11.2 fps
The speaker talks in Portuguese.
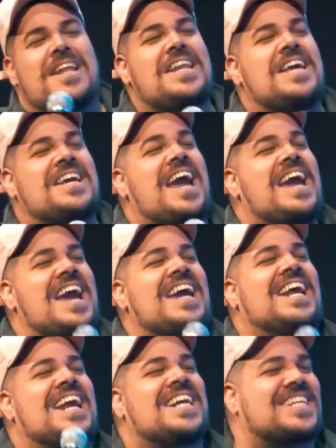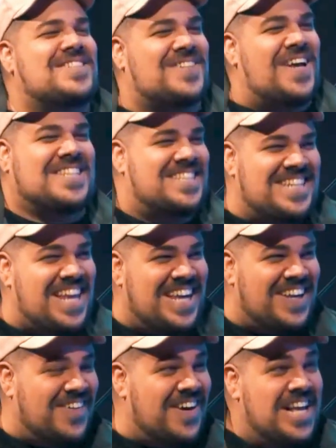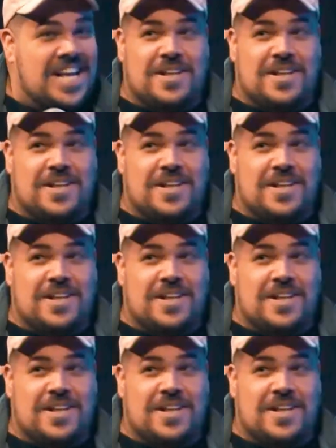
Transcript: Ninguém é igreja sozinho.